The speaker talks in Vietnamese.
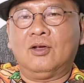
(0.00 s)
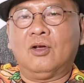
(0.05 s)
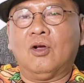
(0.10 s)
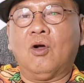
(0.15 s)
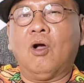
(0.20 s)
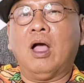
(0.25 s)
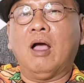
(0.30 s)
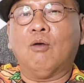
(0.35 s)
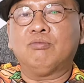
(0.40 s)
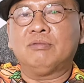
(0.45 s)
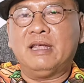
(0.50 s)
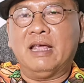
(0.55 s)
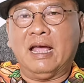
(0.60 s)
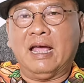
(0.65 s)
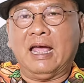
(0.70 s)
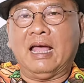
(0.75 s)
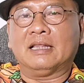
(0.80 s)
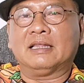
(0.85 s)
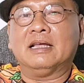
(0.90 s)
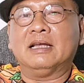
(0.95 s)
có ông
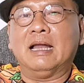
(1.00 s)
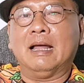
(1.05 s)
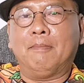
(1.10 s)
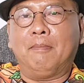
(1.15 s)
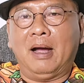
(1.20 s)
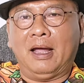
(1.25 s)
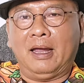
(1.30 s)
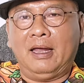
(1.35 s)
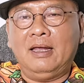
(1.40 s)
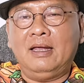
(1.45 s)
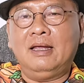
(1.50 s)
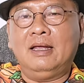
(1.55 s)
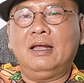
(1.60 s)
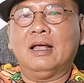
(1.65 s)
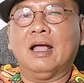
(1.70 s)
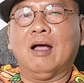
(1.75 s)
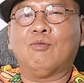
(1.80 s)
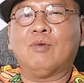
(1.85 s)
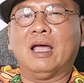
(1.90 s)
già tên là Bảy, ông